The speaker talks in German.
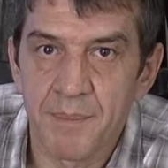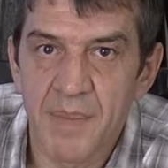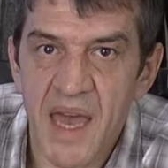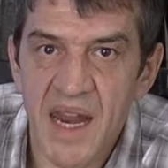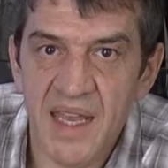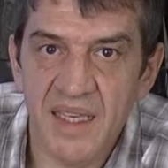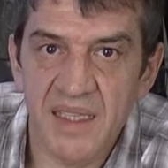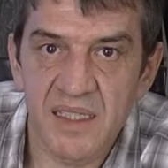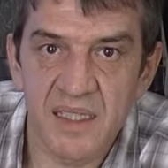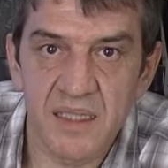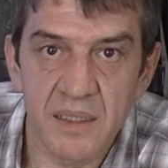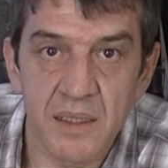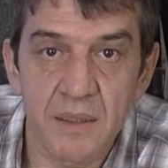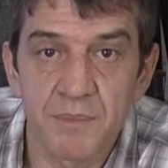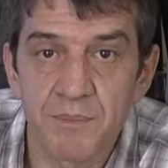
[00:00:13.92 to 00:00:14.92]

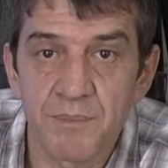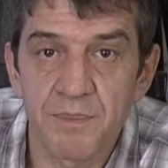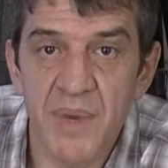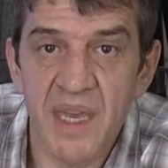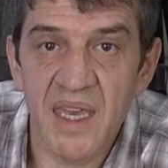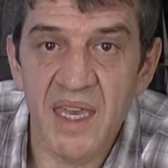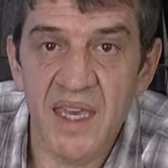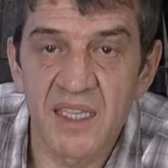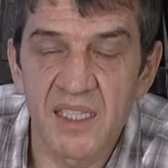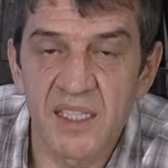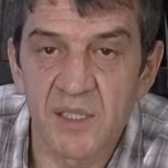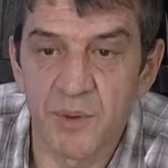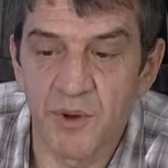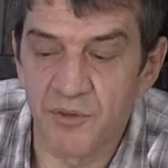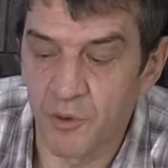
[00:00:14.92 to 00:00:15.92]
Perex
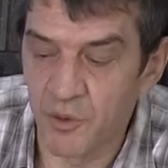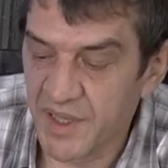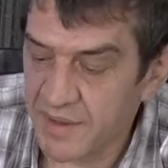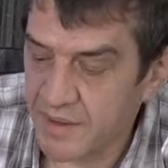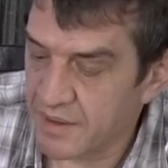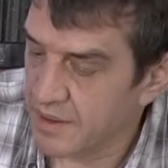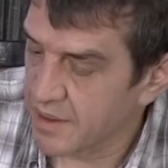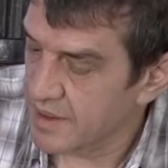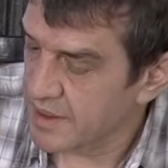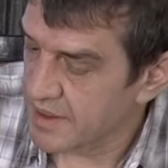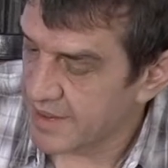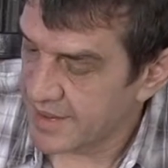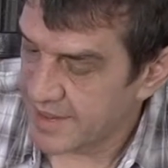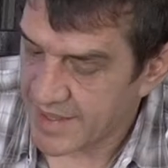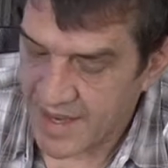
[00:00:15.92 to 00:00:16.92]
PX1200,
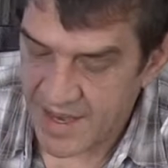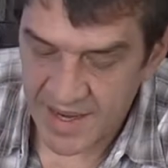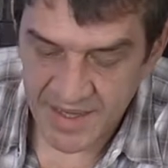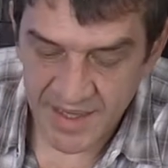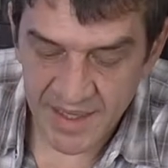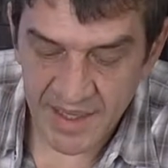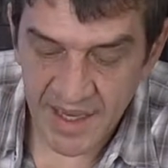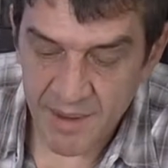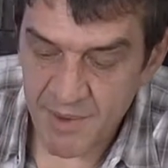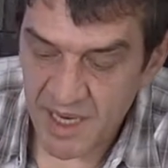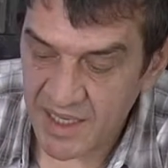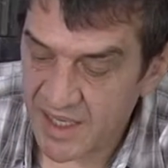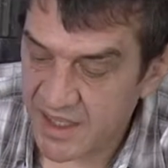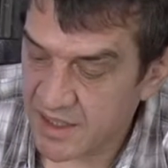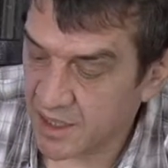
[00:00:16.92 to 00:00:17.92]
eine
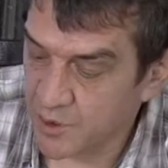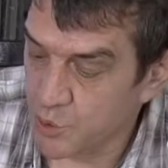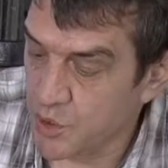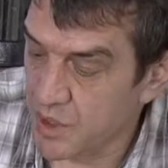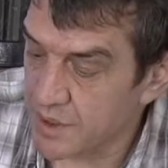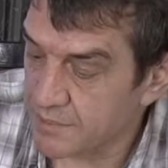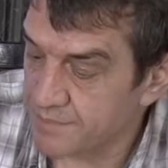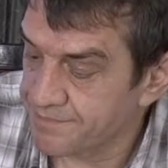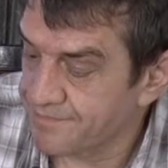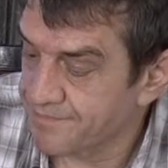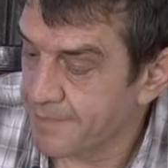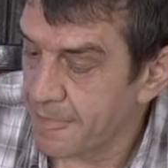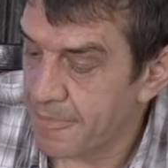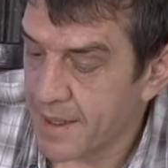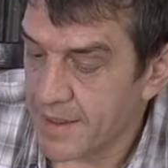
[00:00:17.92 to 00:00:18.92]
Gaming-Tastatur
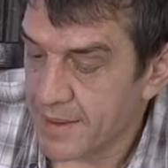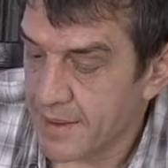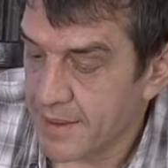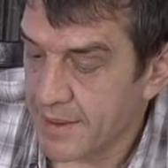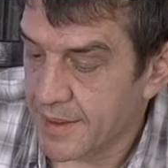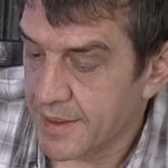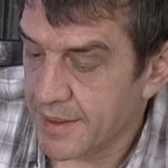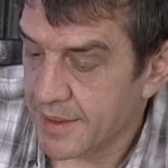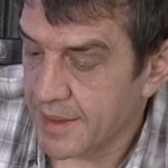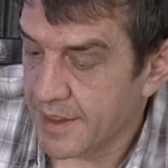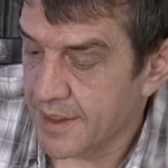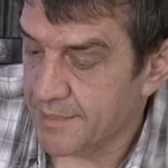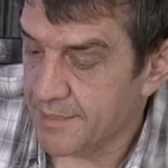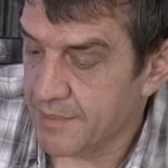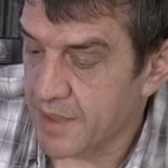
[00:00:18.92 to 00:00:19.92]

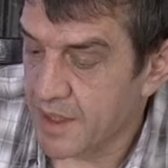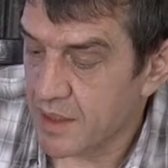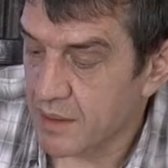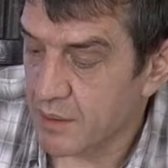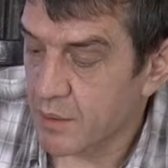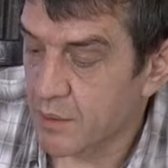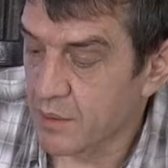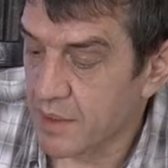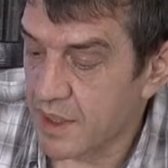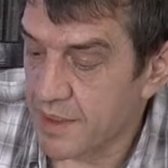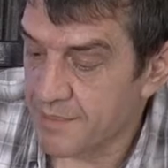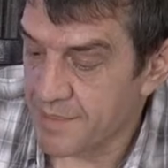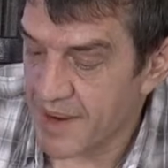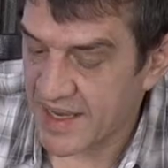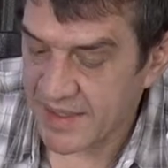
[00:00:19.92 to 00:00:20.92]
im
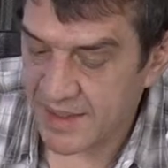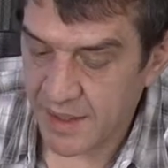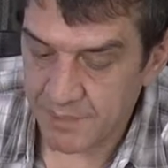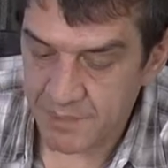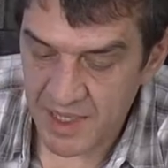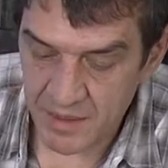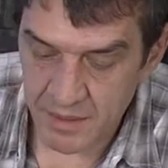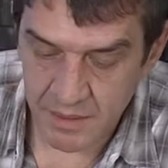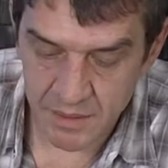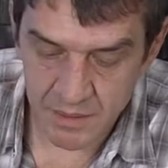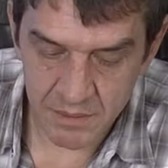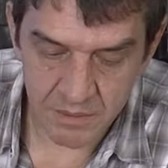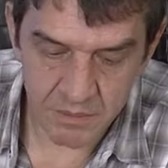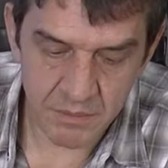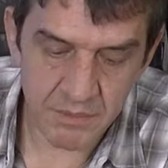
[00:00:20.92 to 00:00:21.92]
unteren Preissegment.
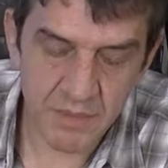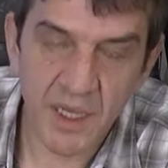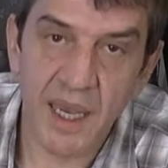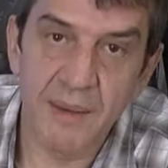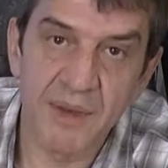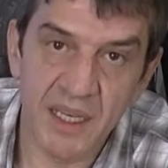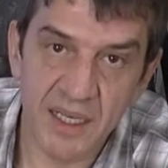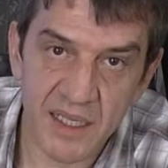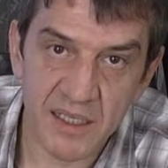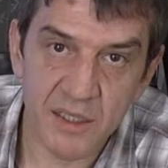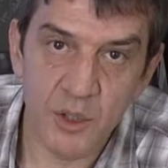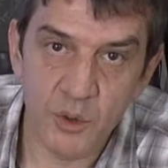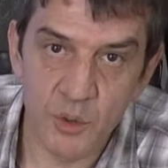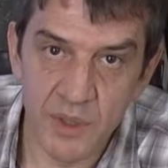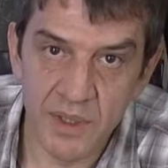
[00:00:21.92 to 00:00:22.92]

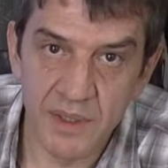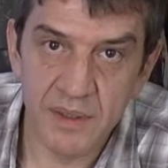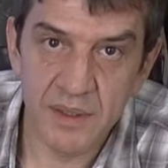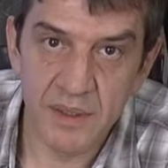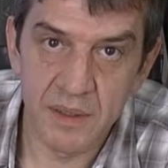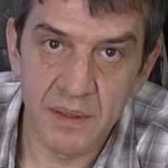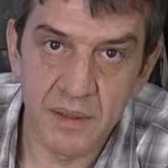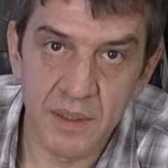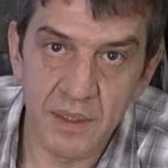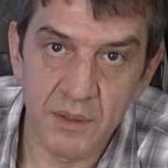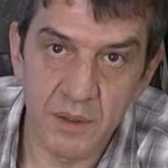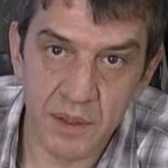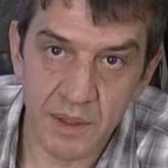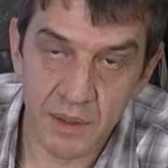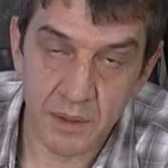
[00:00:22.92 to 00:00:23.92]
Gaming-Tastaturen sind
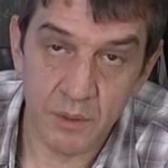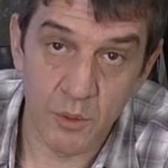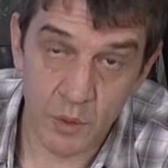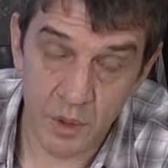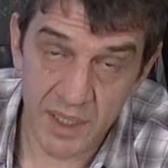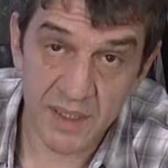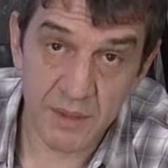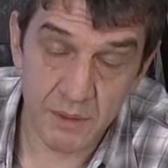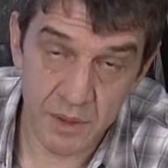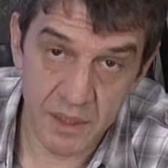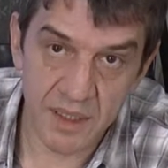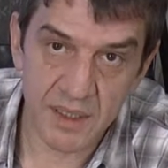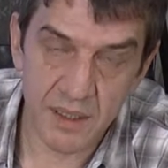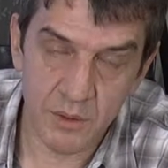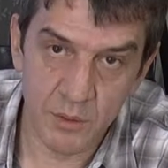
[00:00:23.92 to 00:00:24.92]
natürlich
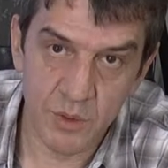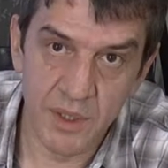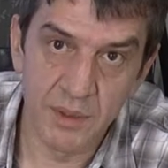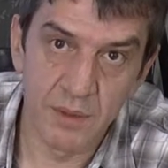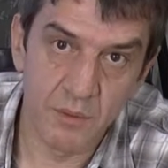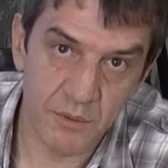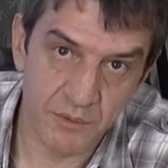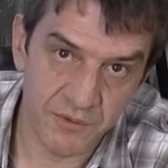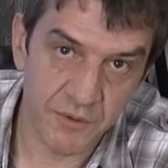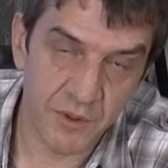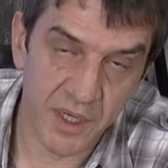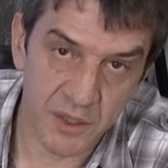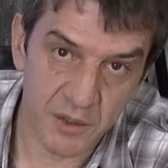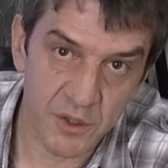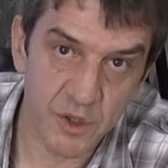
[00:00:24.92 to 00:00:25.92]
Hochleistungstastaturen und
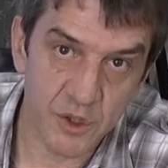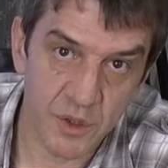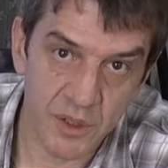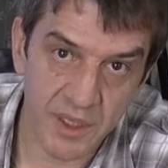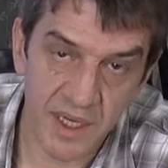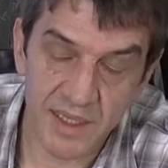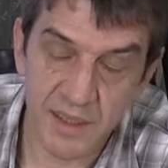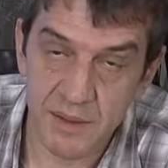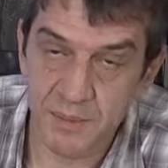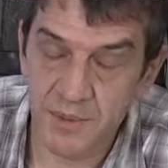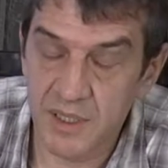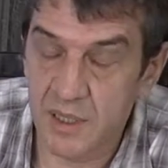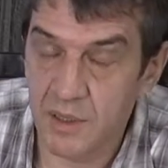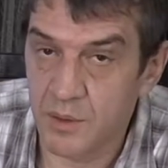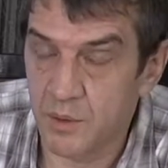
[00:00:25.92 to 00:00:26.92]
von Haus aus schon ein kleines
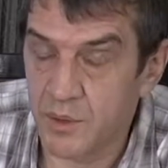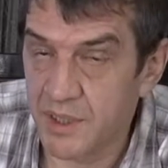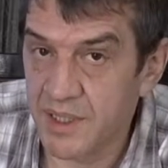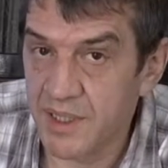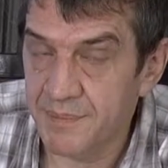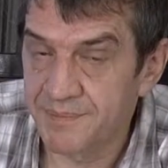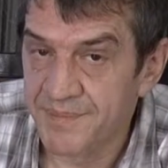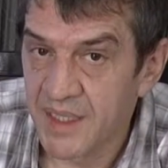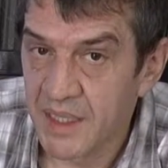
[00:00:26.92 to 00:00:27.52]
bisschen teurer.